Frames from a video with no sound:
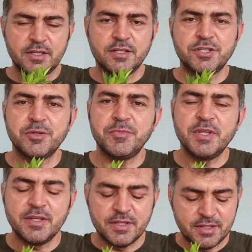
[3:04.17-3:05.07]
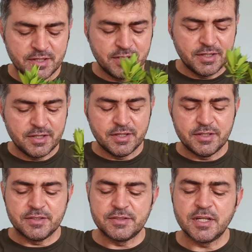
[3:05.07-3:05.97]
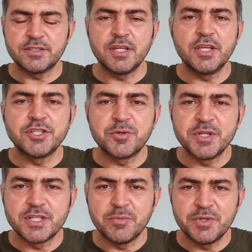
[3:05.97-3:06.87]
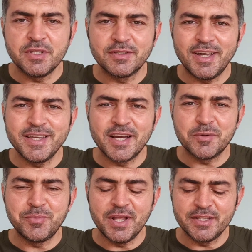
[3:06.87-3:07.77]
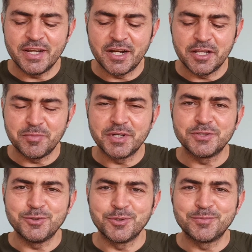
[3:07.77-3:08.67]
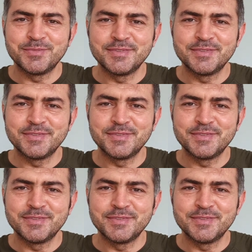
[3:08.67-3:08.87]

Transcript: Şimdi saksıya geçirme işlemini daha yakın plandan anlatmak istiyorum.